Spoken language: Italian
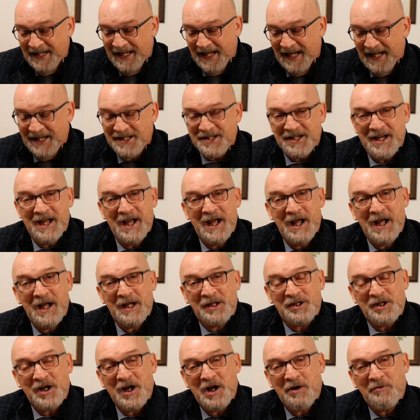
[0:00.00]
E c'è,
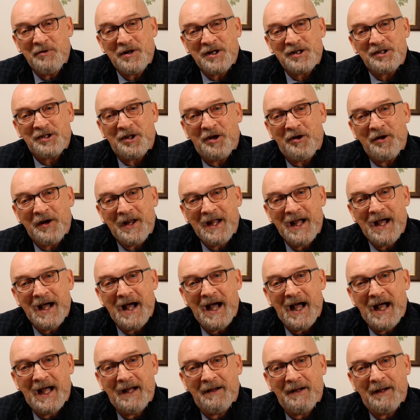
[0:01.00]
c'è una
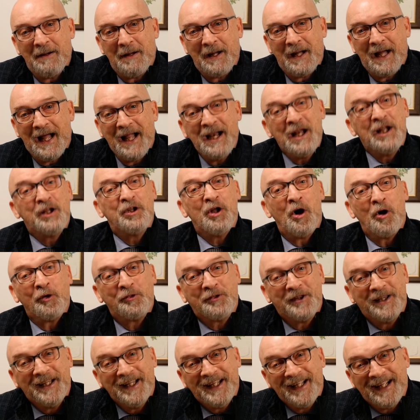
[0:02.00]
storia uh,
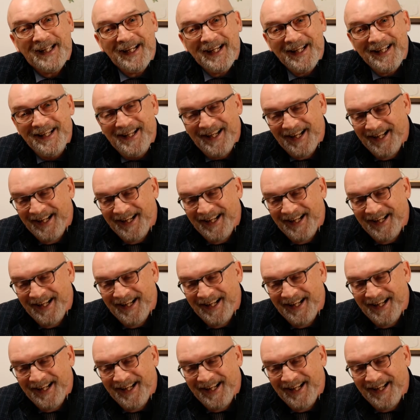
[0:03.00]
aneddotica